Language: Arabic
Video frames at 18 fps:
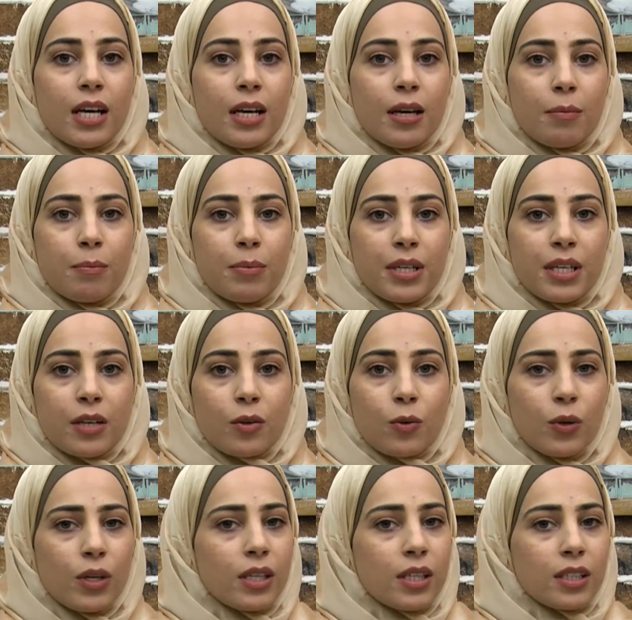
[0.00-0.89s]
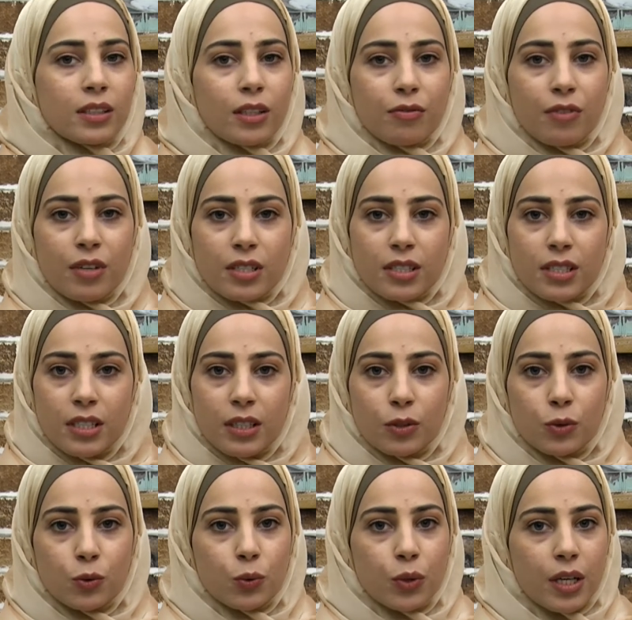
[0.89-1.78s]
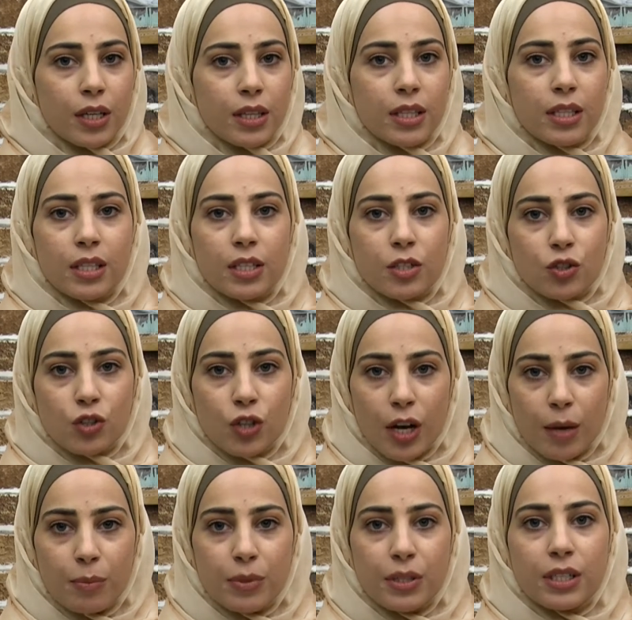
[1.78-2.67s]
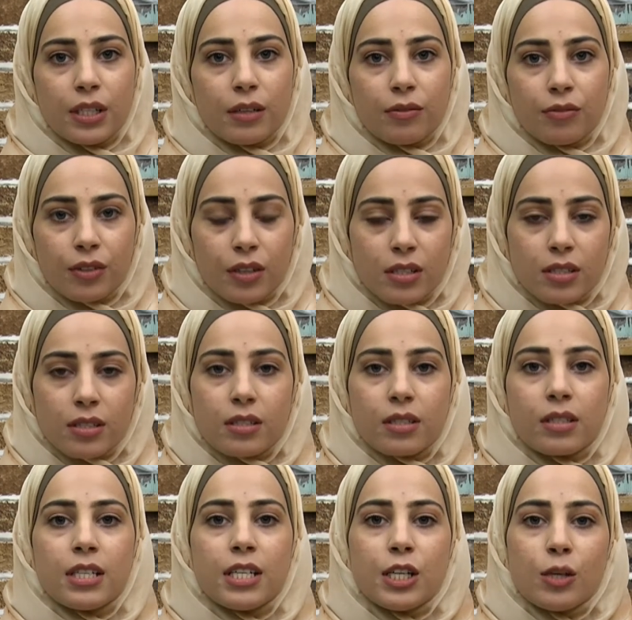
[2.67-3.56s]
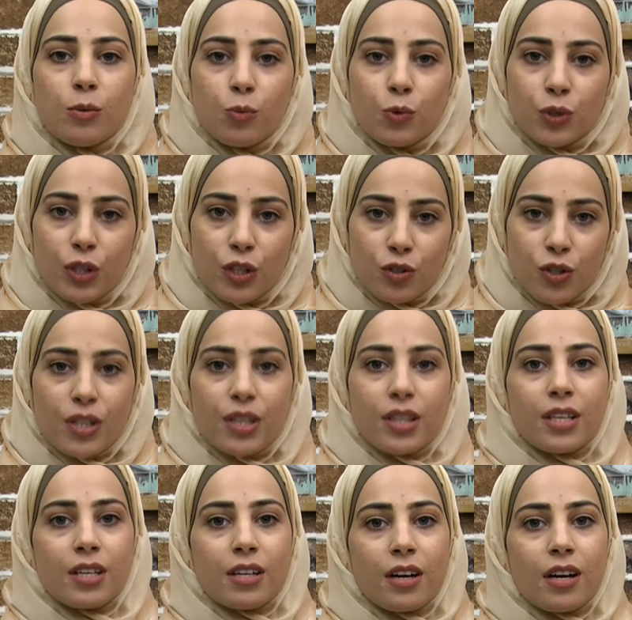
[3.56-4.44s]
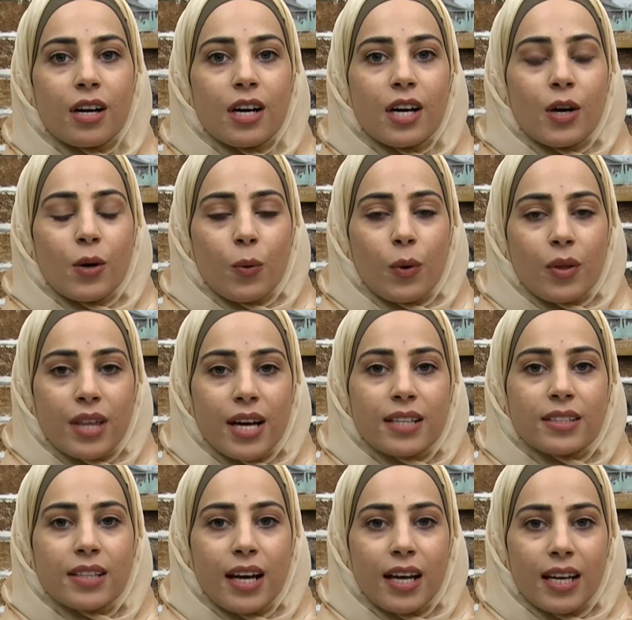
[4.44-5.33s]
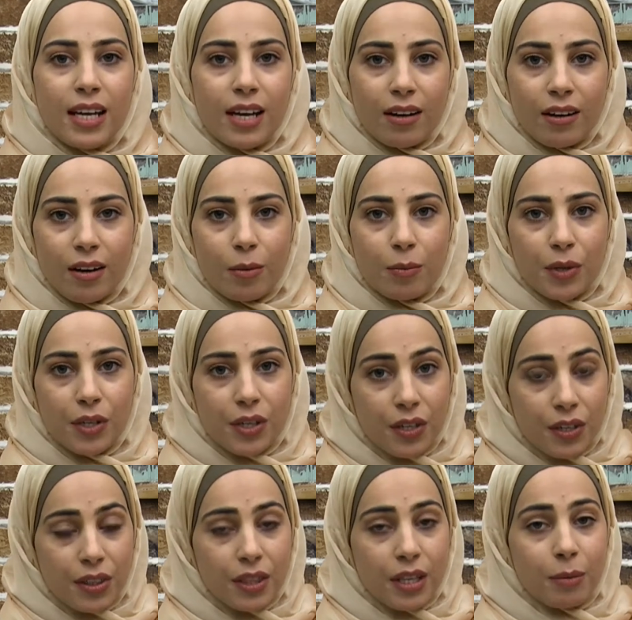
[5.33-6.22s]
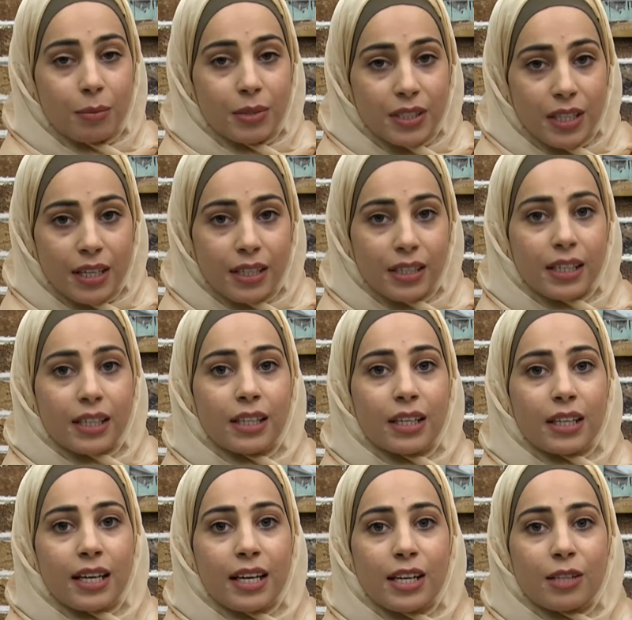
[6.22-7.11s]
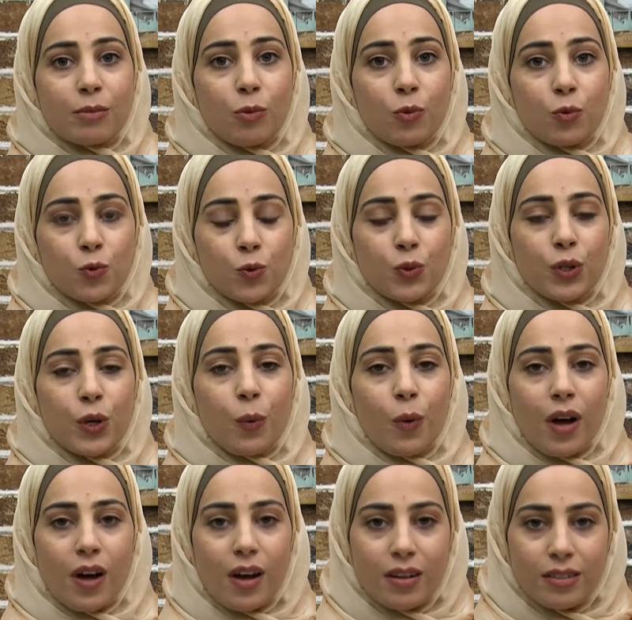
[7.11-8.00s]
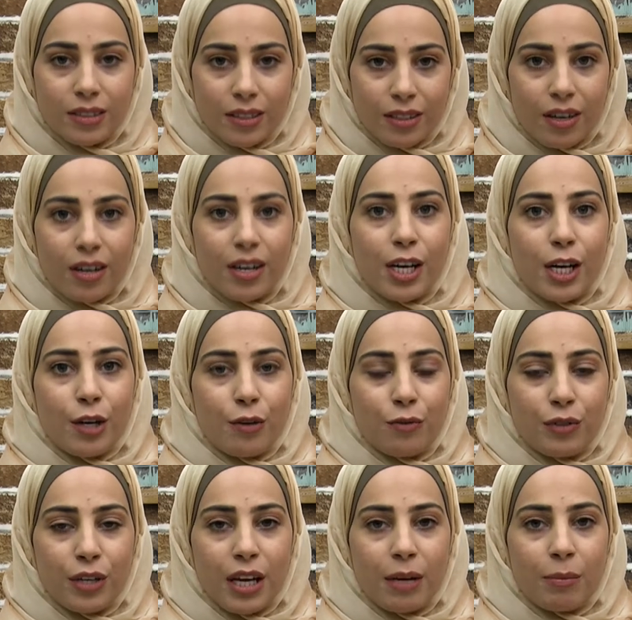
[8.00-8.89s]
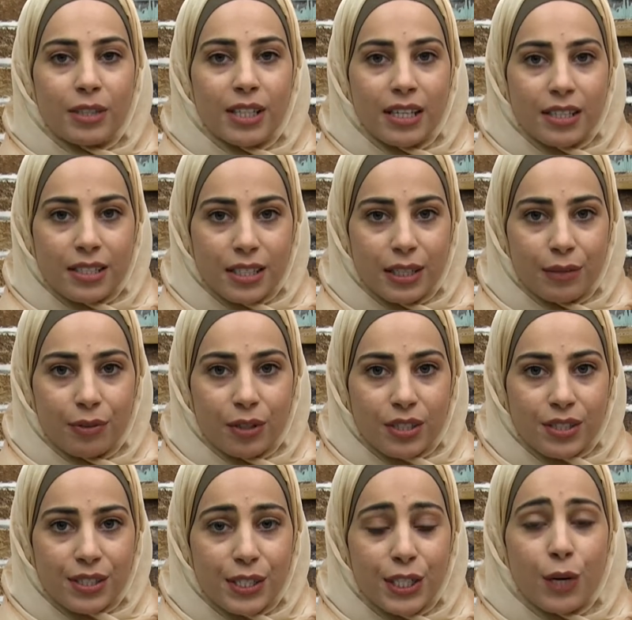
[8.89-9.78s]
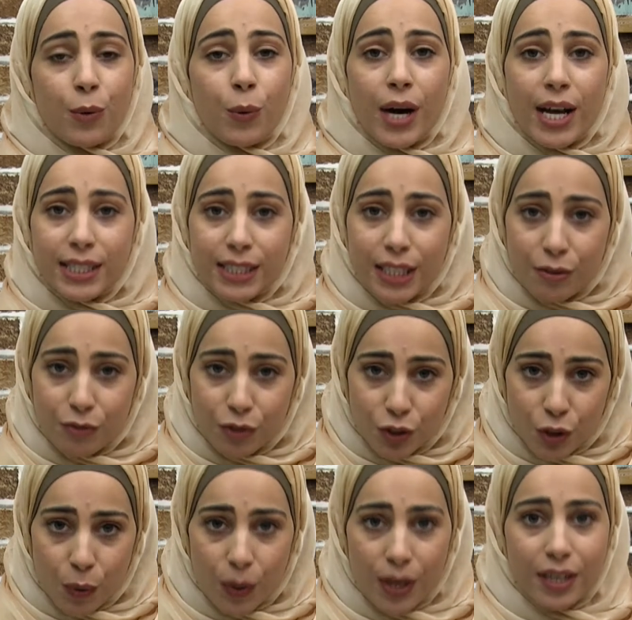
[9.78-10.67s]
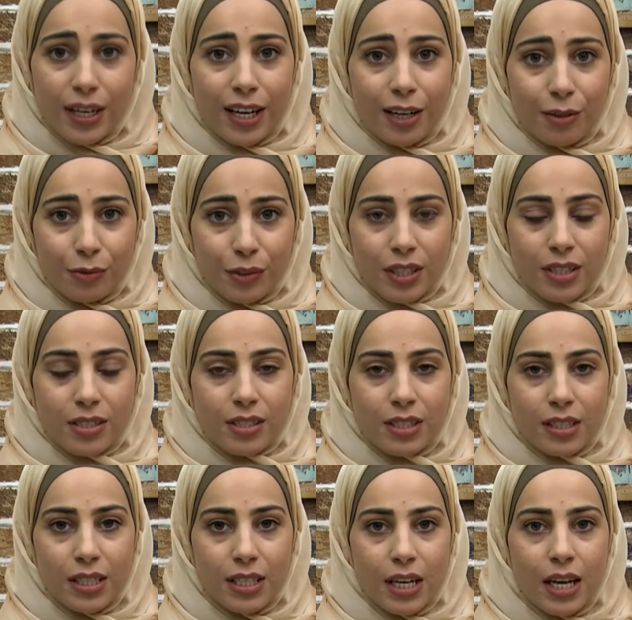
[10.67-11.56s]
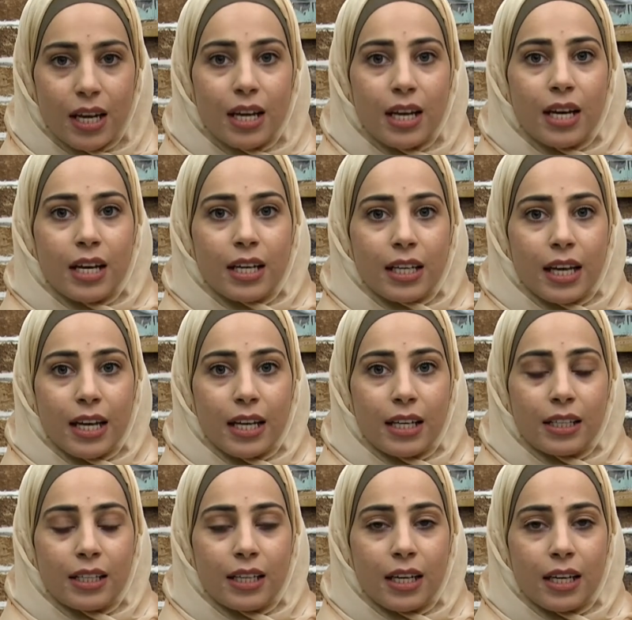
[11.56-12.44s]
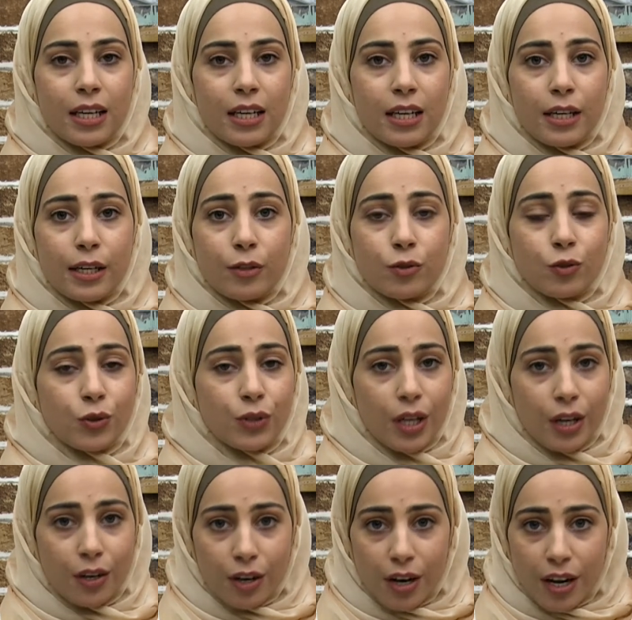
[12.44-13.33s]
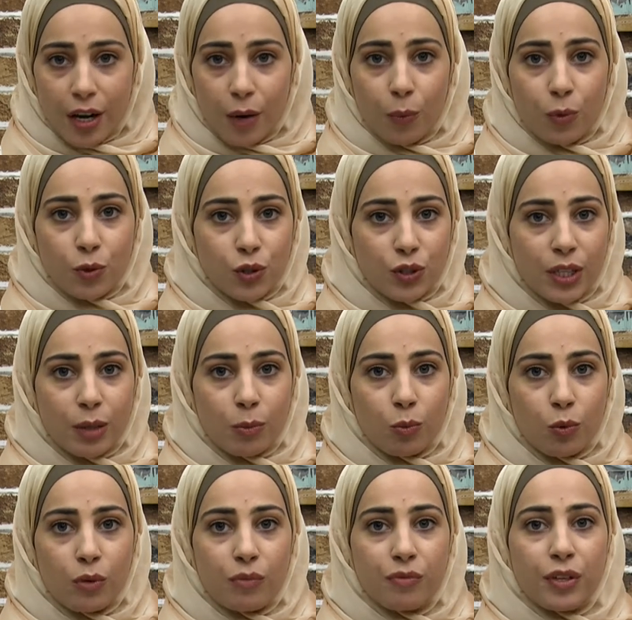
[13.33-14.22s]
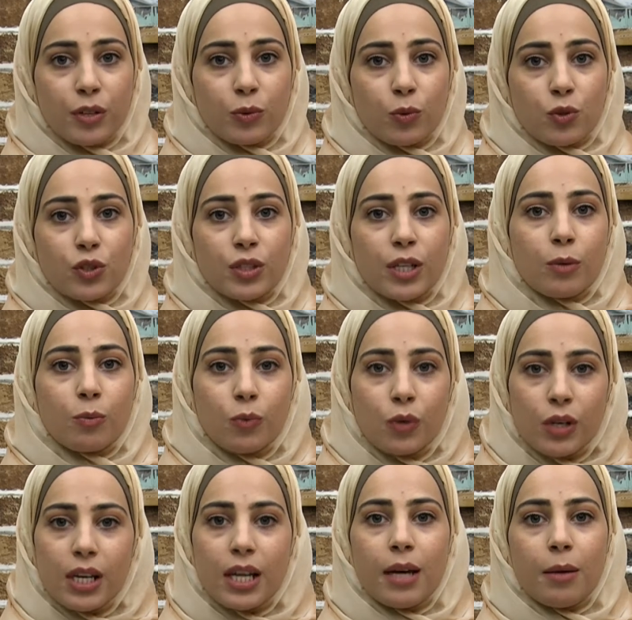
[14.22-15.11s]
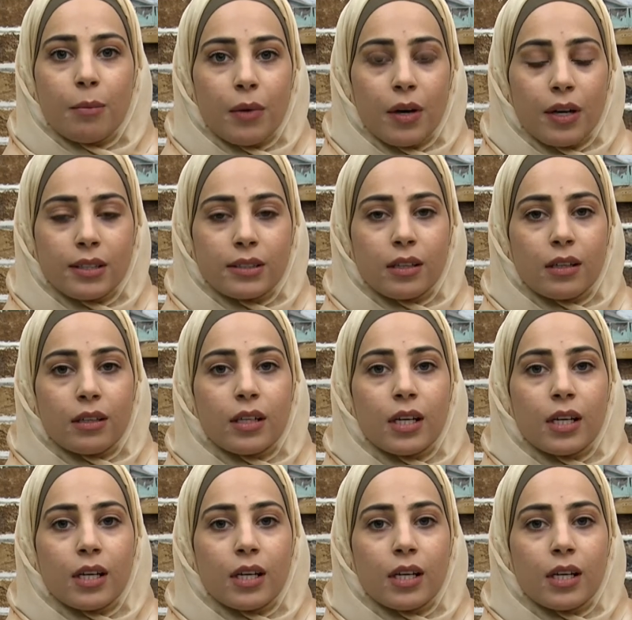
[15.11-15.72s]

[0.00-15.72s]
بكل التفاصيل التراثية الشعبية الفلسطينية المتجذرة وذات علاقة بإرثنا بتاريخنا كانت موجودة وحاضرة في المدارس الفلسطينية وحتى في الشوارع الفلسطينية كان آه، آه، جدا رائع وجدا ملفت وجدا ملهم ايضا